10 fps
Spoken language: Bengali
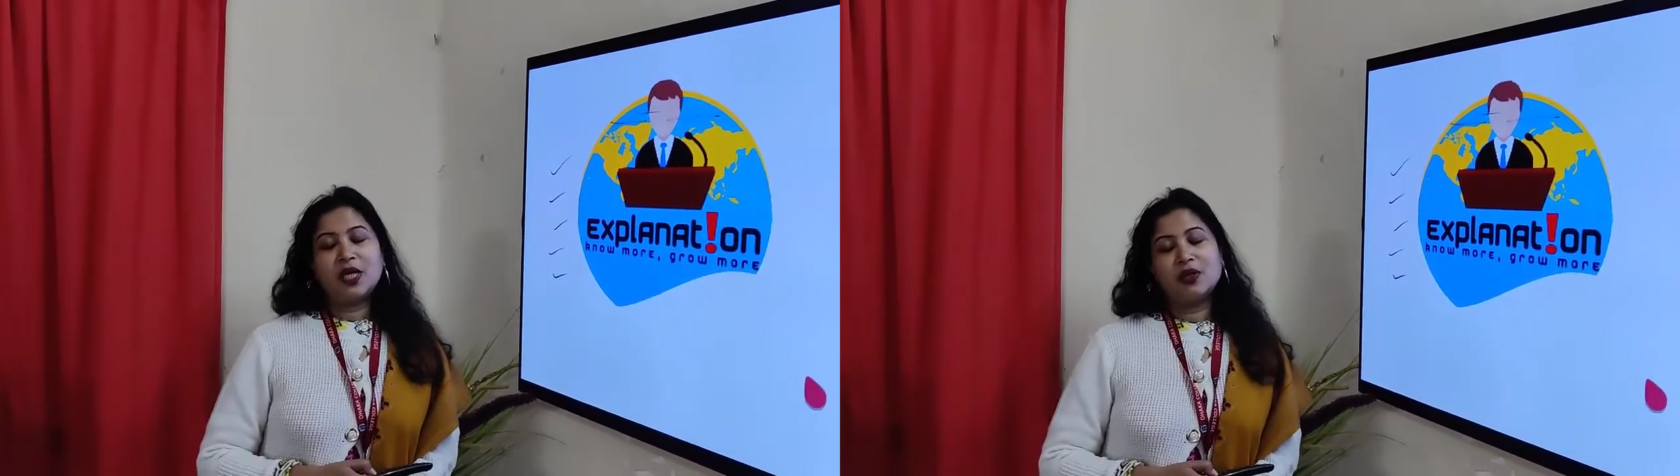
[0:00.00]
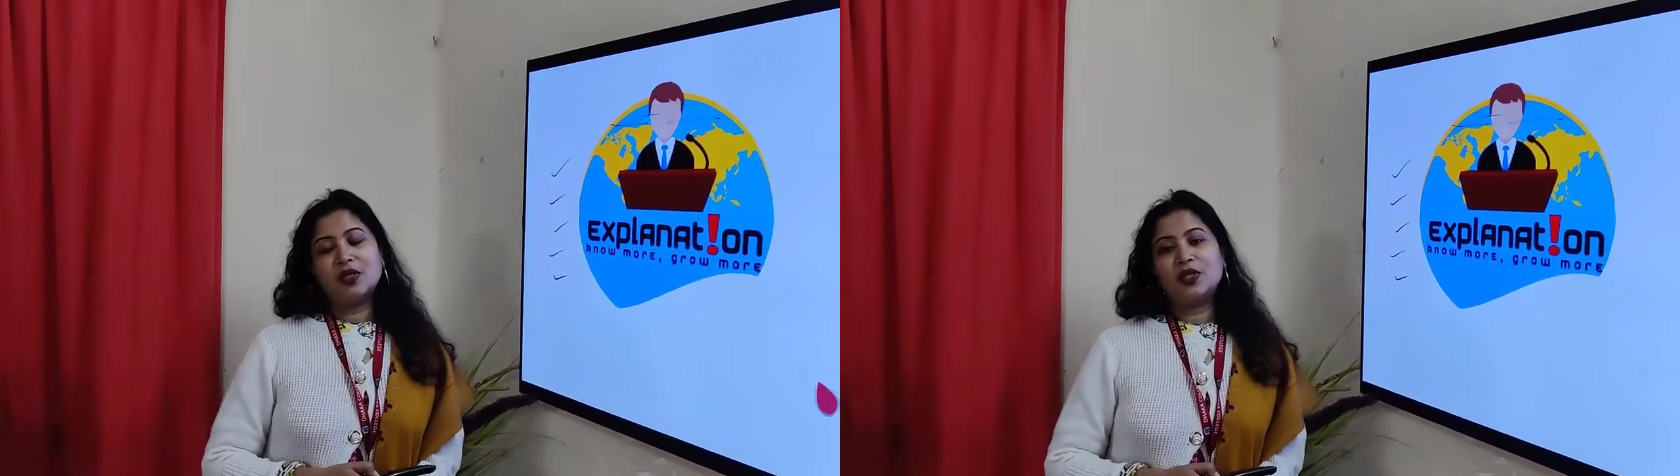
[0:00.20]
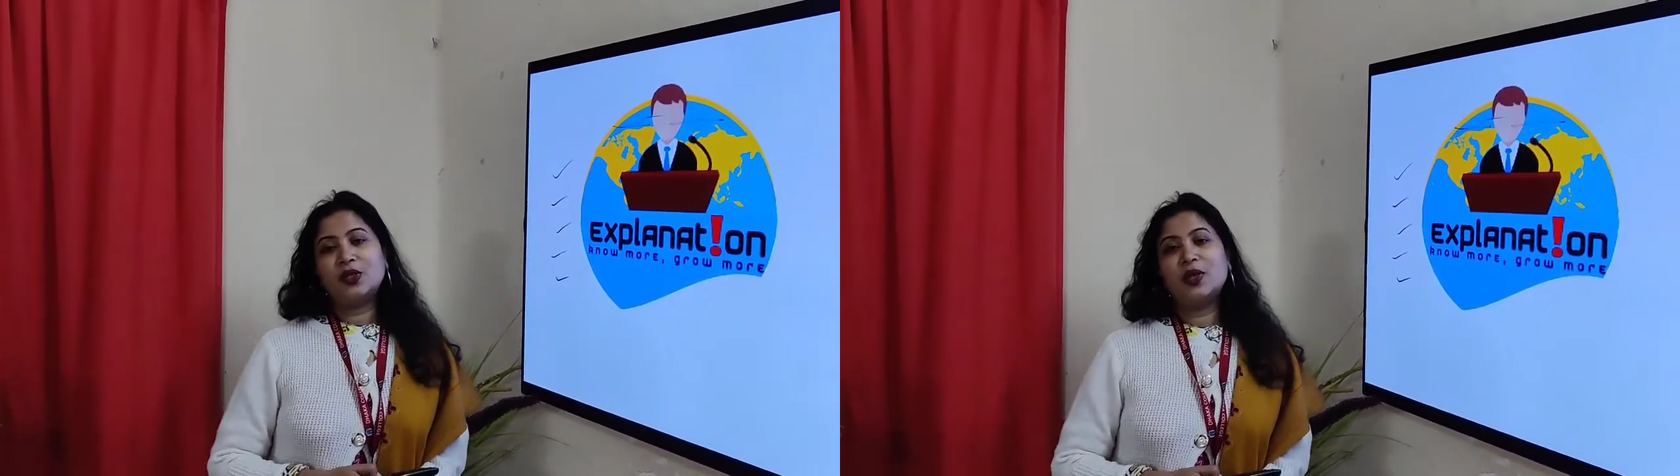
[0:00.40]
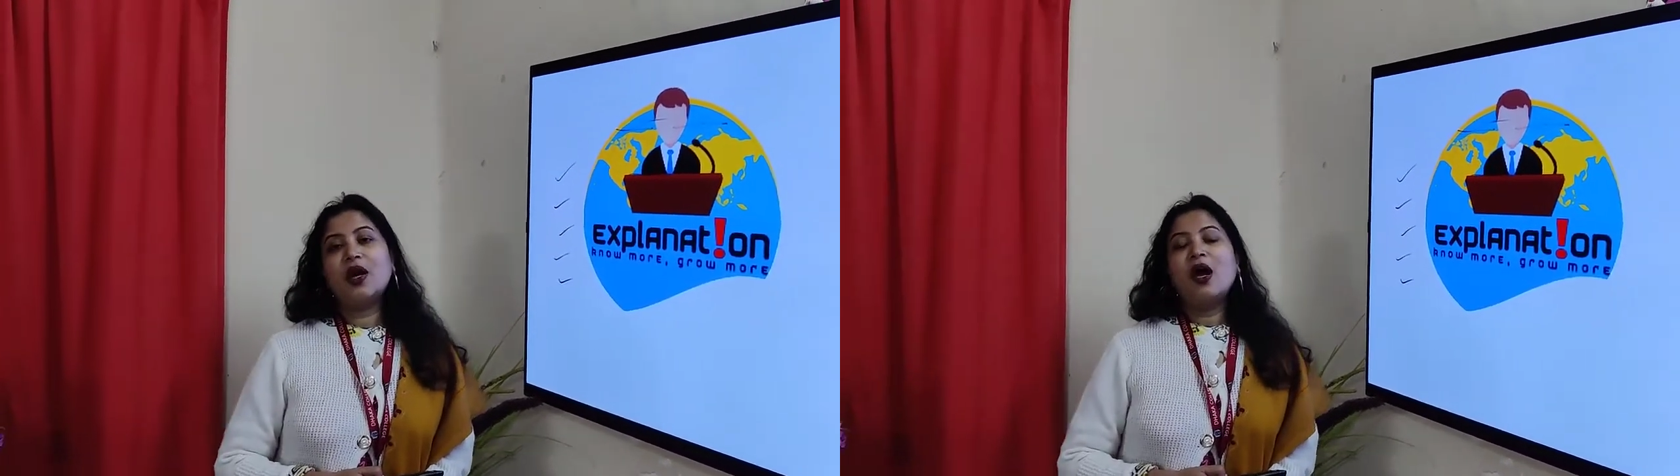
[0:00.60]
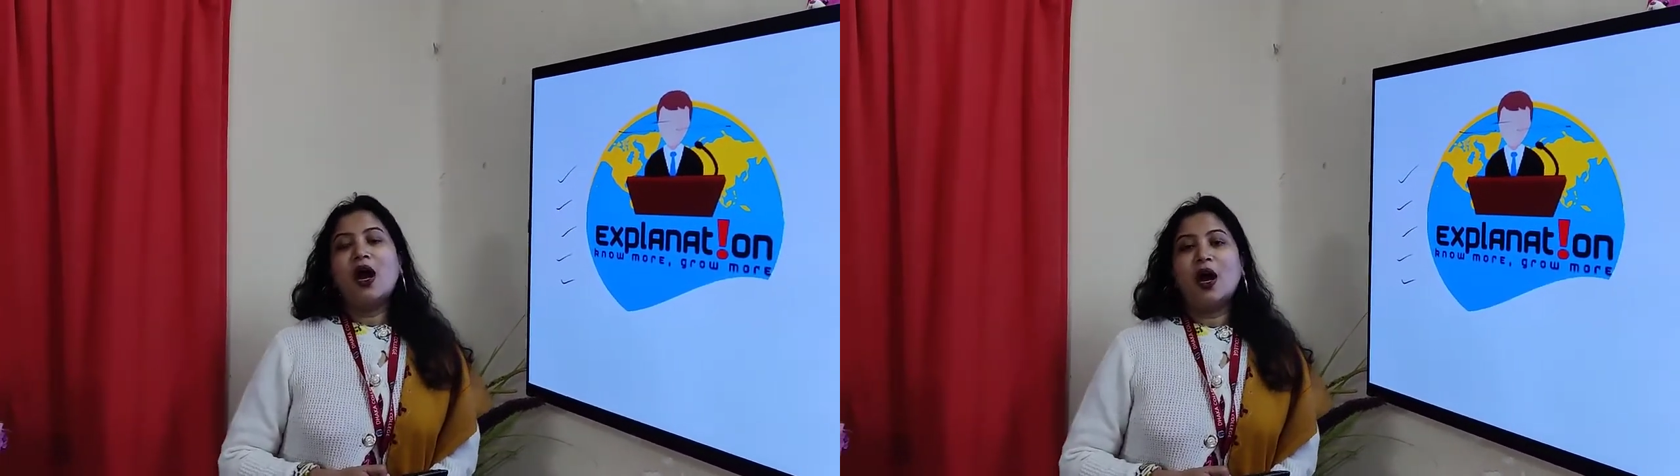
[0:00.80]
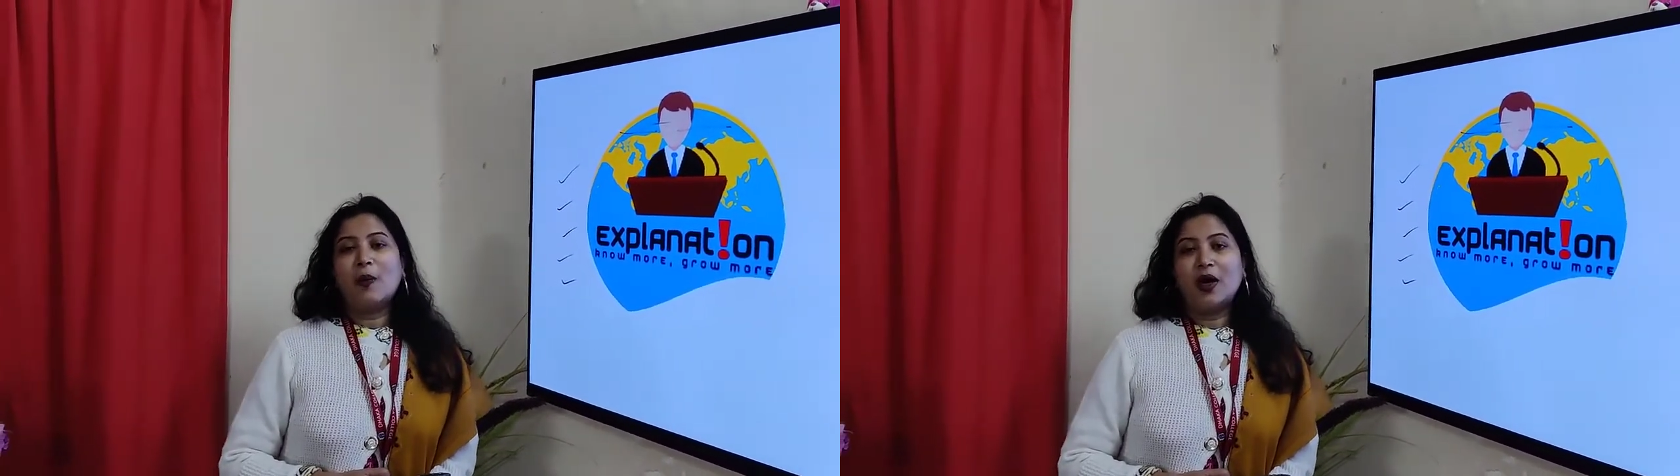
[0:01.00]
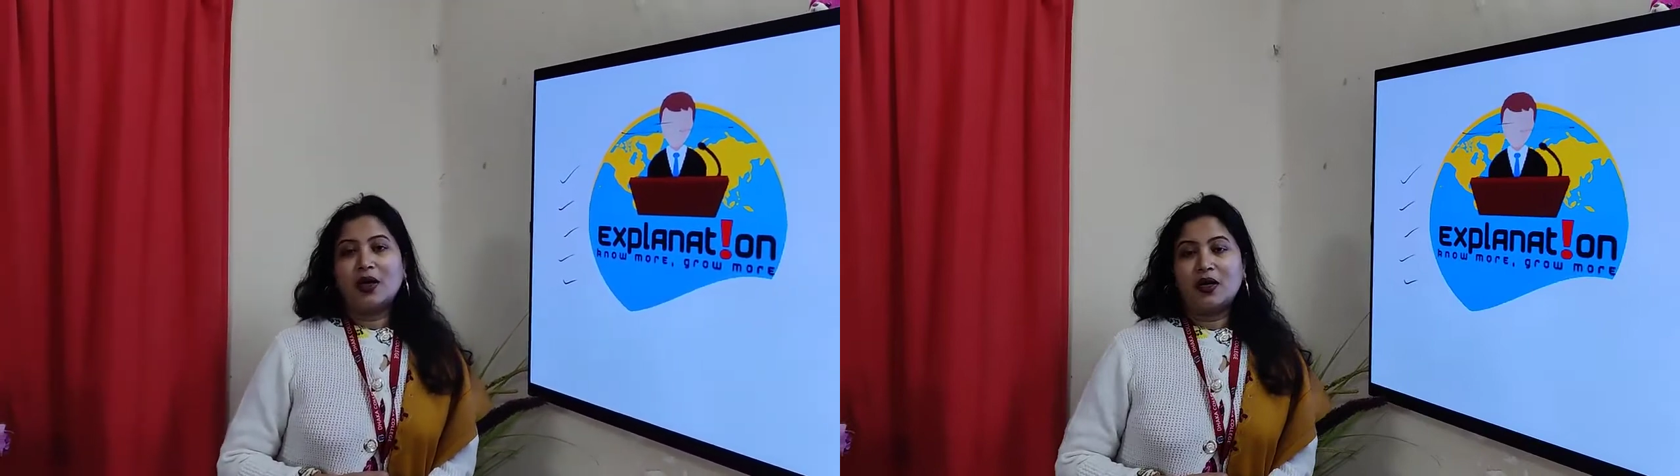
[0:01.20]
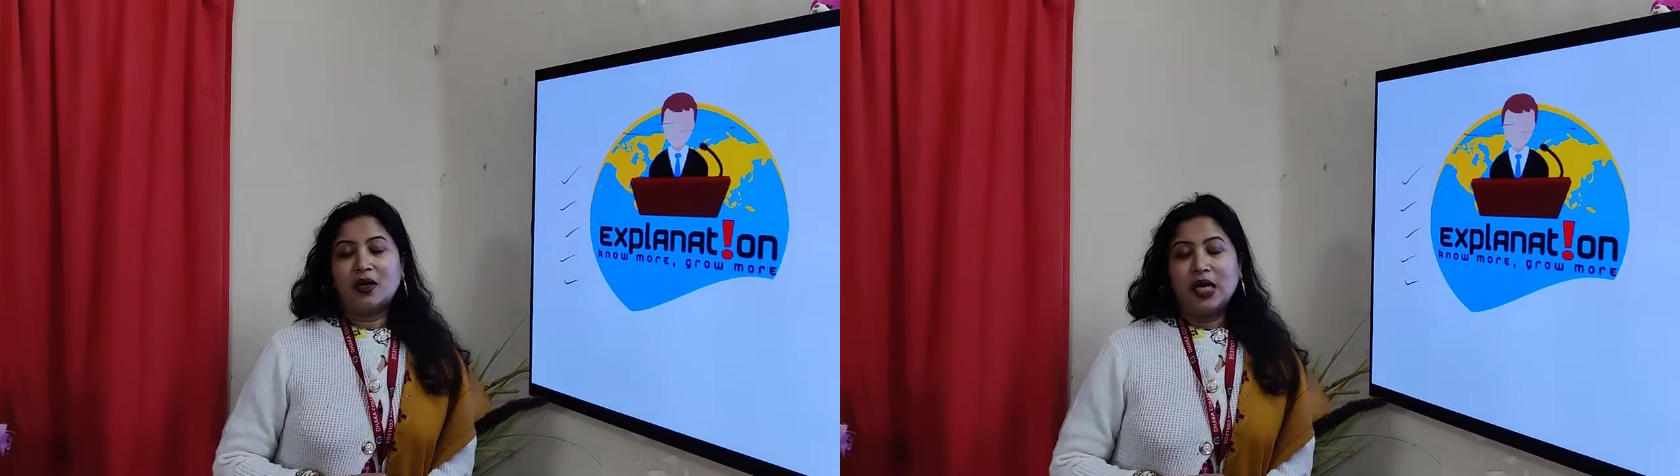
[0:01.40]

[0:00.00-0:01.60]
ভালো আছো আমার